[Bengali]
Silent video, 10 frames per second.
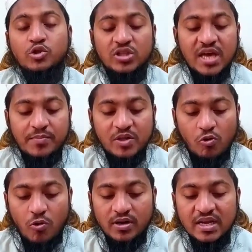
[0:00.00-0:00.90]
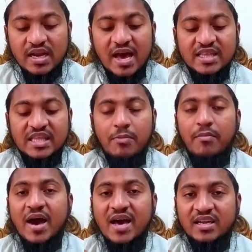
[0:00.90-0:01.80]
যদি আপনি অন্যের হাতে
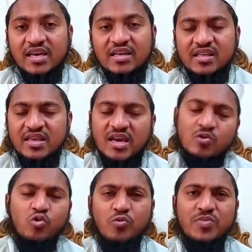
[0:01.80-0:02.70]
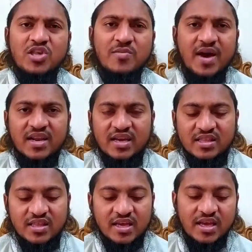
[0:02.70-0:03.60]
মার খেতে দেখেন খুব বেশি মার
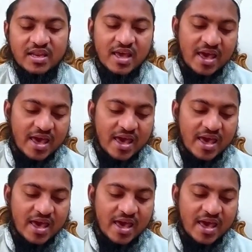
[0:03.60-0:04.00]
খেতে দেখেন